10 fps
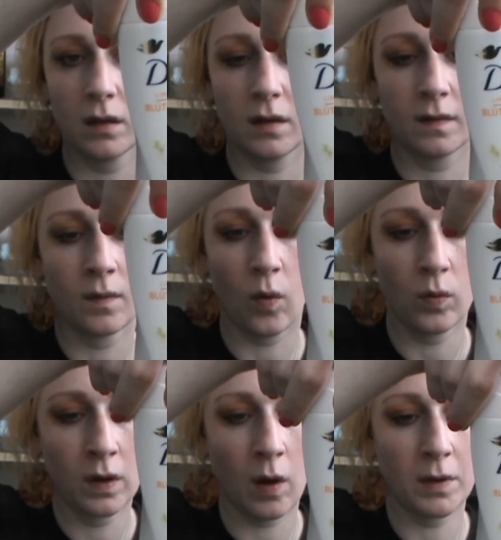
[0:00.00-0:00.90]
Ist noch
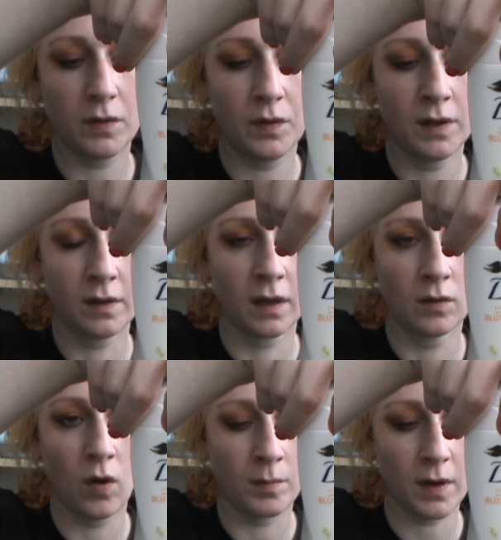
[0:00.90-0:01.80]
unglaublich viel
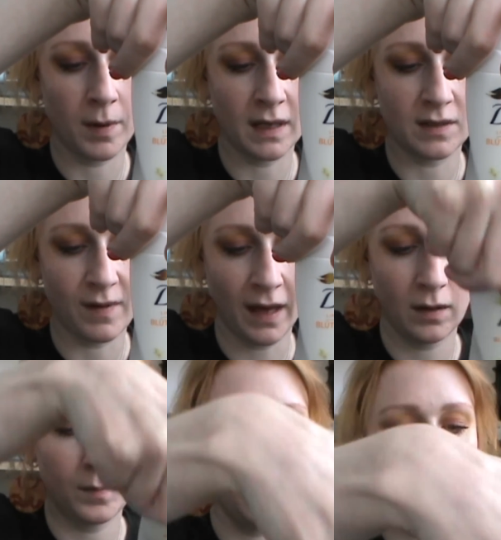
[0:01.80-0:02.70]
drin, kommt aber jetzt weg.